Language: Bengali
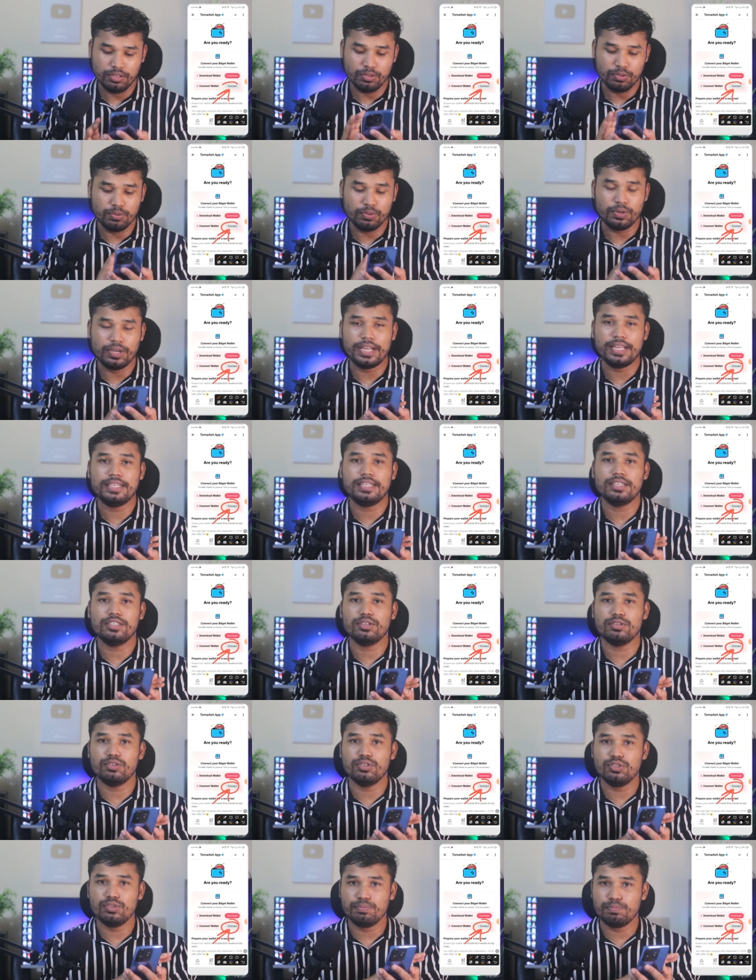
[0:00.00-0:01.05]
তো এইটা
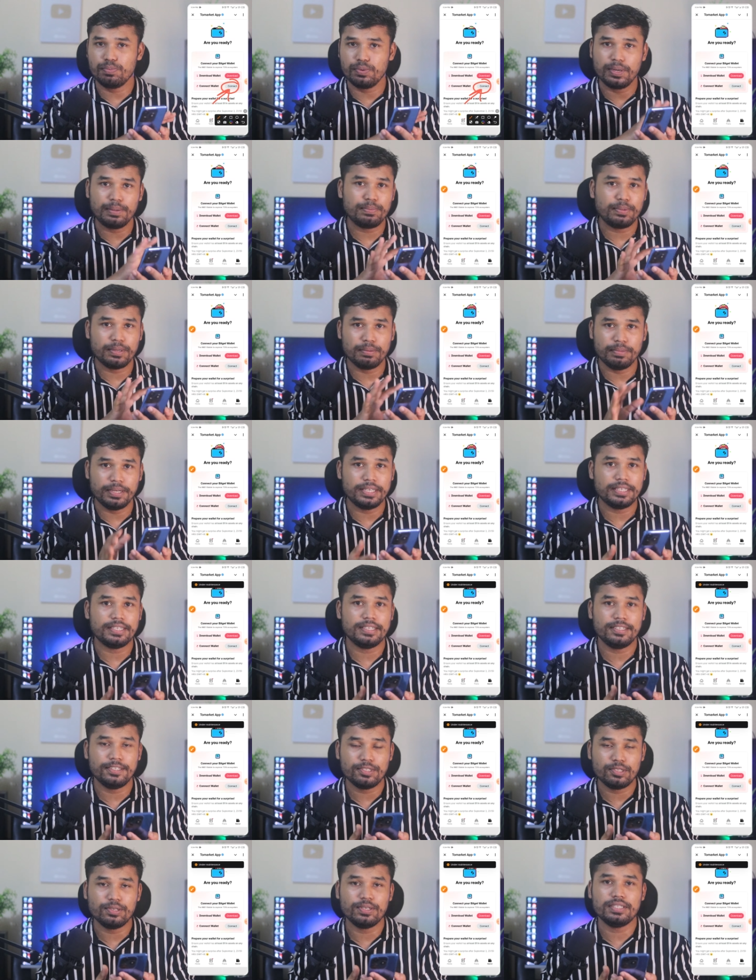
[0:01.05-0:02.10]
যখন পুরোপুরি
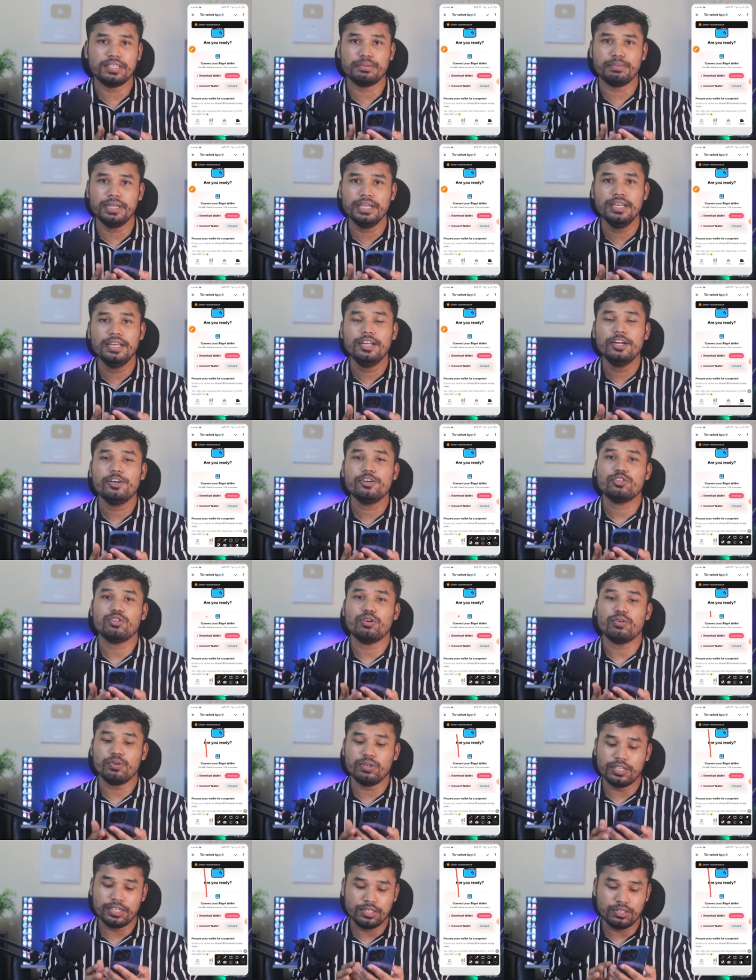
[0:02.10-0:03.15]
মেনটেনেন্স হয়ে যাবে
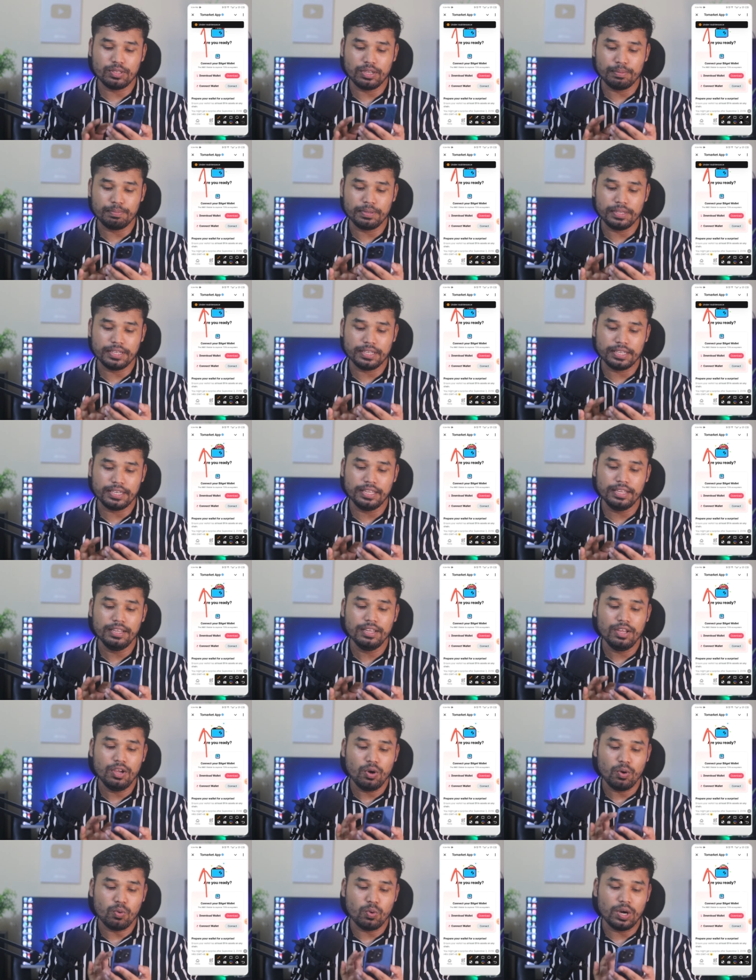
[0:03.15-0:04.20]
তখন কিন্তু আপনি এখানে
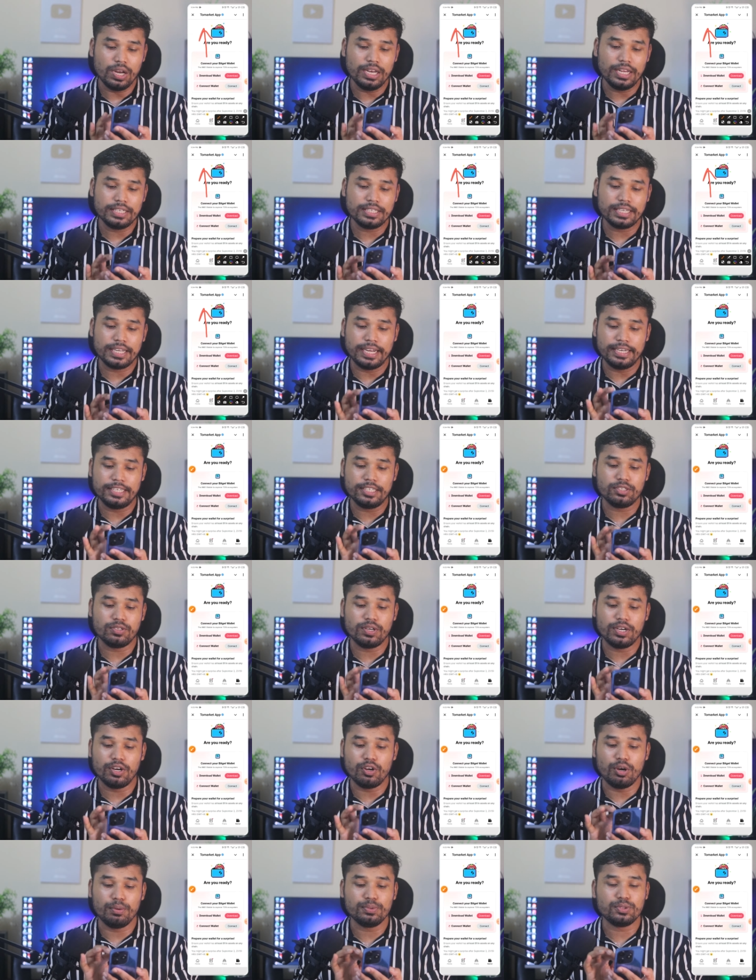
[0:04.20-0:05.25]
ওয়ালেট কানেক্ট
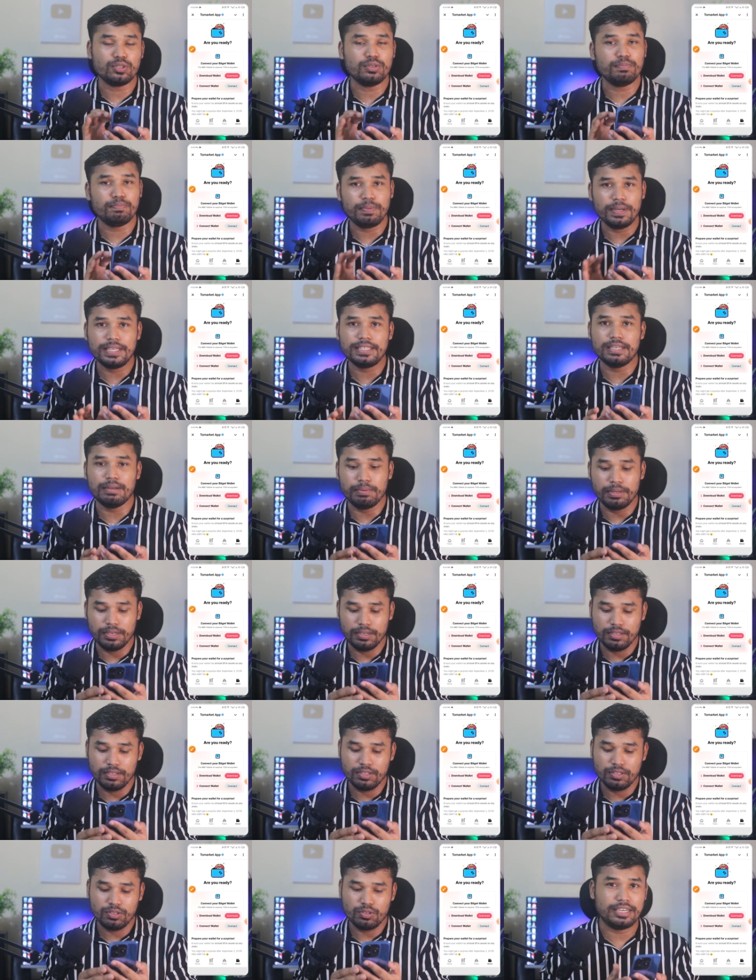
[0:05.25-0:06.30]
করার অপশন পেয়ে যাবেন
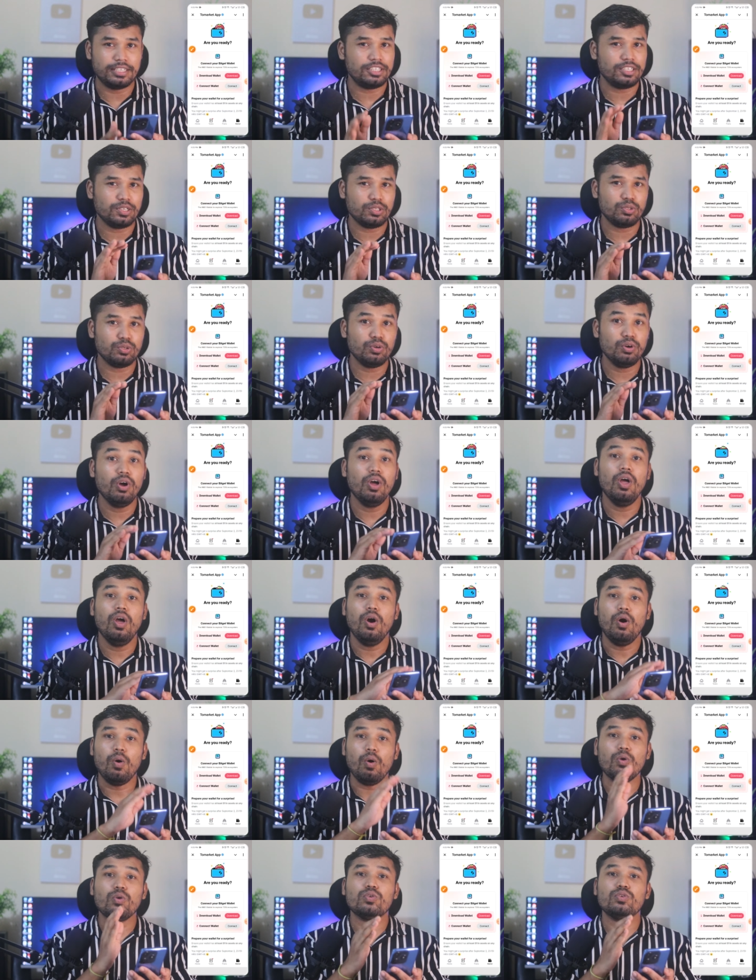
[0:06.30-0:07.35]
আর যেহেতু
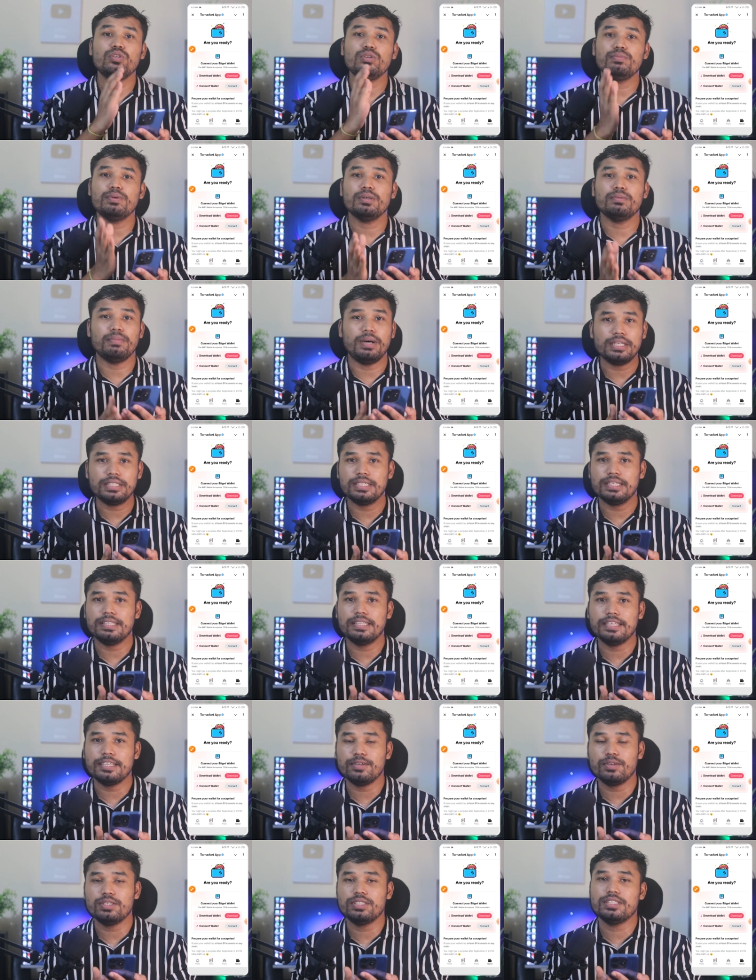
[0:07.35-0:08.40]
অক্টোবর মাসের
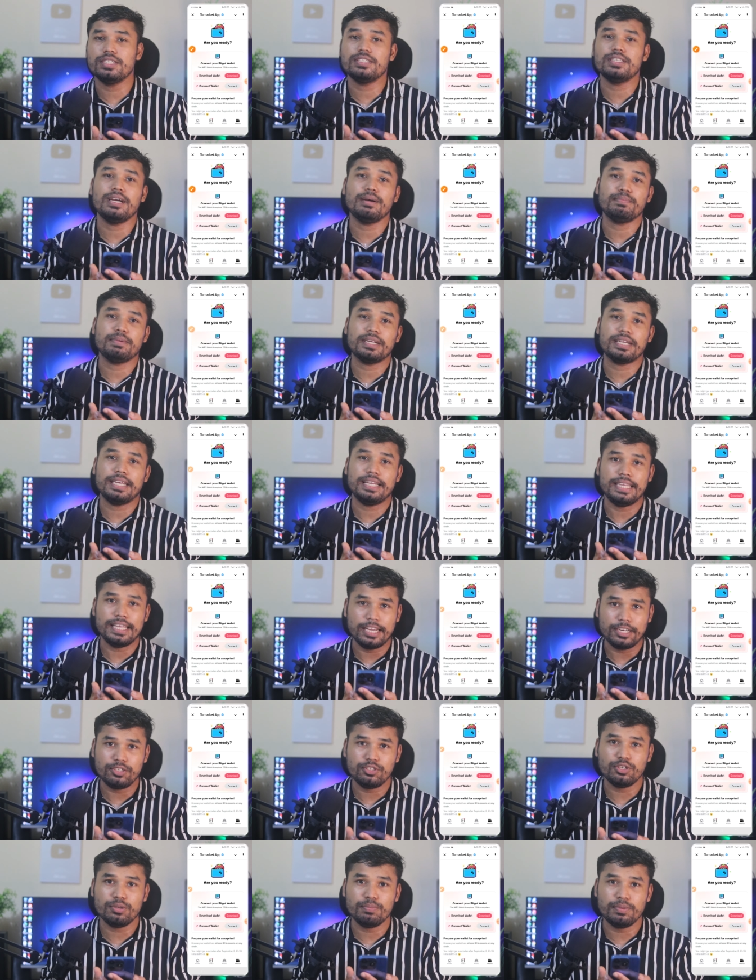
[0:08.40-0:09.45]
দিকে হচ্ছে যে আপনাকে
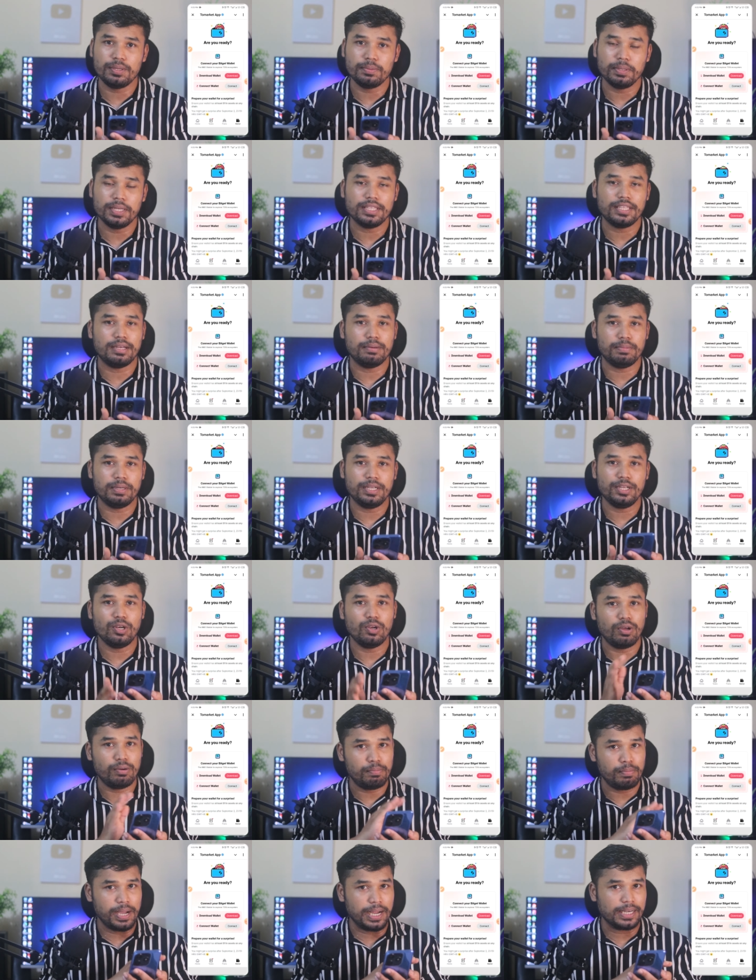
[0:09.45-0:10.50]
এয়ারড্রপ দিবে তার মানে
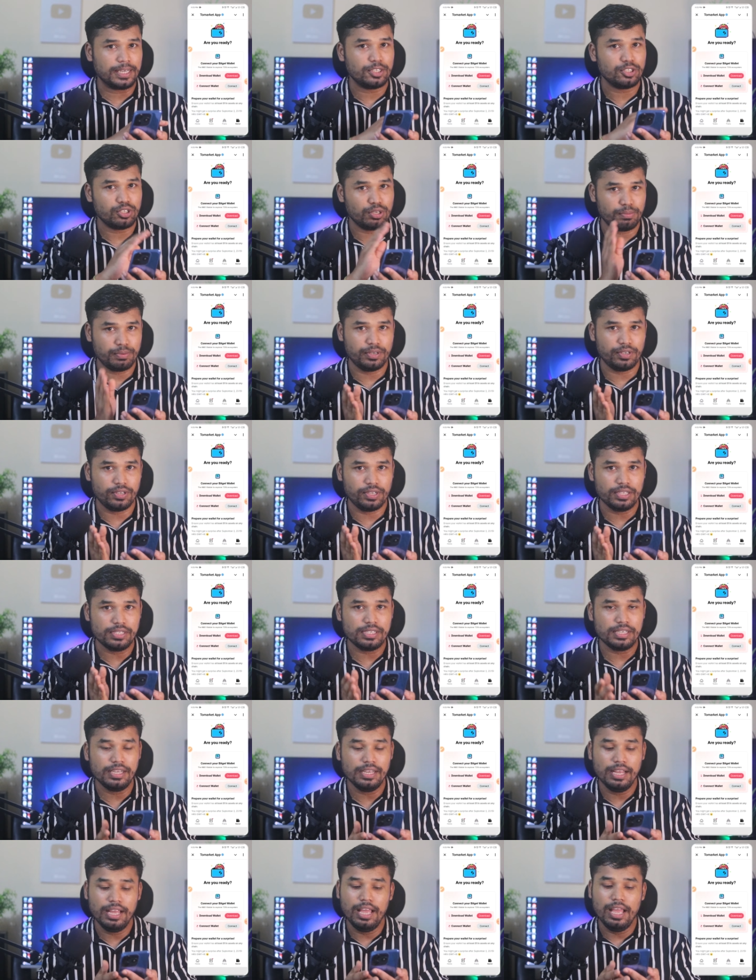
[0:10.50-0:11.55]
লম্বা একটা সময় রয়েছে